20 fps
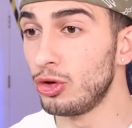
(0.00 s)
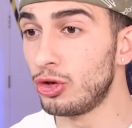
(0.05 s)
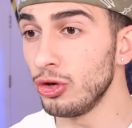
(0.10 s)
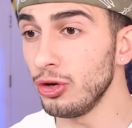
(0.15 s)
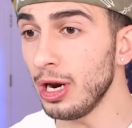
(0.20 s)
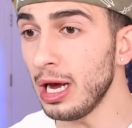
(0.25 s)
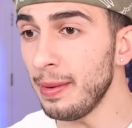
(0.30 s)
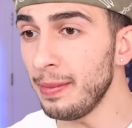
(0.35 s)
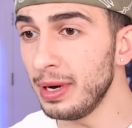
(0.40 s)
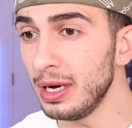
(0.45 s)

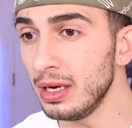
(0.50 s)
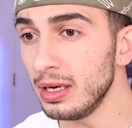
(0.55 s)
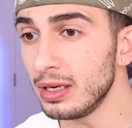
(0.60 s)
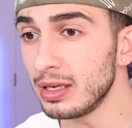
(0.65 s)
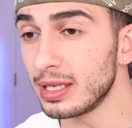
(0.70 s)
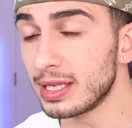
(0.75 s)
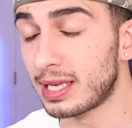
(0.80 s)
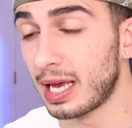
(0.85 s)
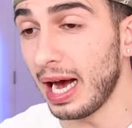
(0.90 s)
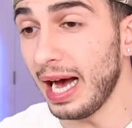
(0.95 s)
Ucuna mı?
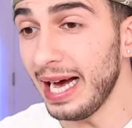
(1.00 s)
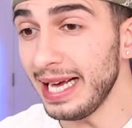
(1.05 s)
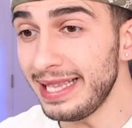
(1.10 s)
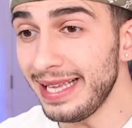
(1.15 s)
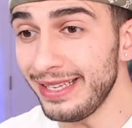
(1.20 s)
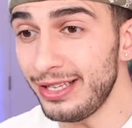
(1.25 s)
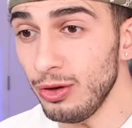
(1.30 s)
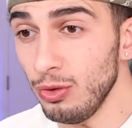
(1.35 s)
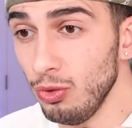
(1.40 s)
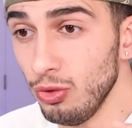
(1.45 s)

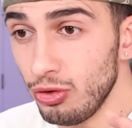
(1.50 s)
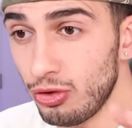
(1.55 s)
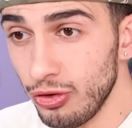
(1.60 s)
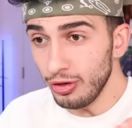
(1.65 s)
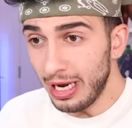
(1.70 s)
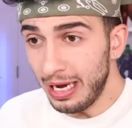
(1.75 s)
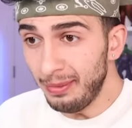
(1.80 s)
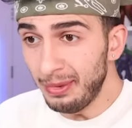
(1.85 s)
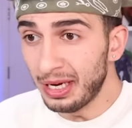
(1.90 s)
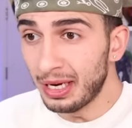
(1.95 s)
Sadece
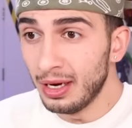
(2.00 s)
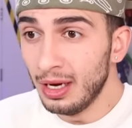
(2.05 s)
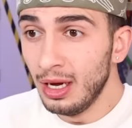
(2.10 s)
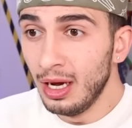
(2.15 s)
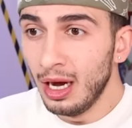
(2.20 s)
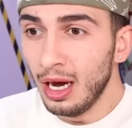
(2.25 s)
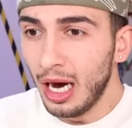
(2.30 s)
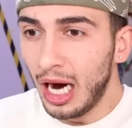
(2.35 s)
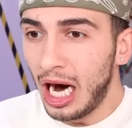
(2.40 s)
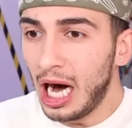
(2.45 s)
ucuna mı?
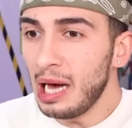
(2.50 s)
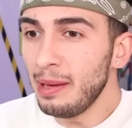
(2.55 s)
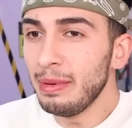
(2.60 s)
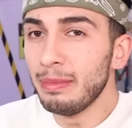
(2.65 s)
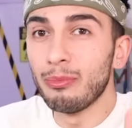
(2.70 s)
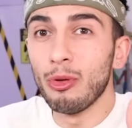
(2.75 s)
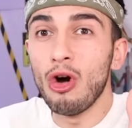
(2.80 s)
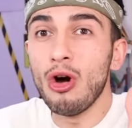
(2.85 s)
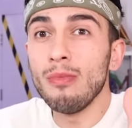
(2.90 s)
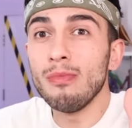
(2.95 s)

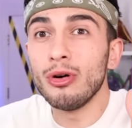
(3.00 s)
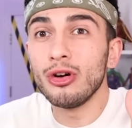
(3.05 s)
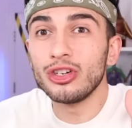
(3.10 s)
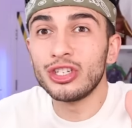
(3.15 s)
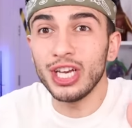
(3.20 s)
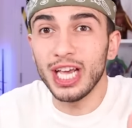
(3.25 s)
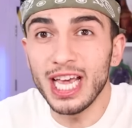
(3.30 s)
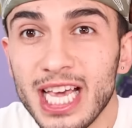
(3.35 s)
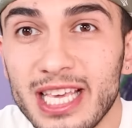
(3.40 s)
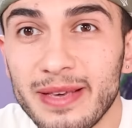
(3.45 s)
Abi
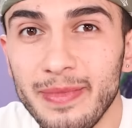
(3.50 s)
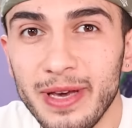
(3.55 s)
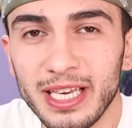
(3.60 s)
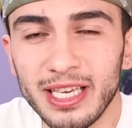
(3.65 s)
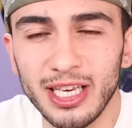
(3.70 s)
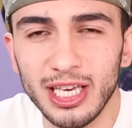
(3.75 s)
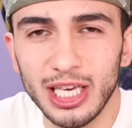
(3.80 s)
bomboş ekmek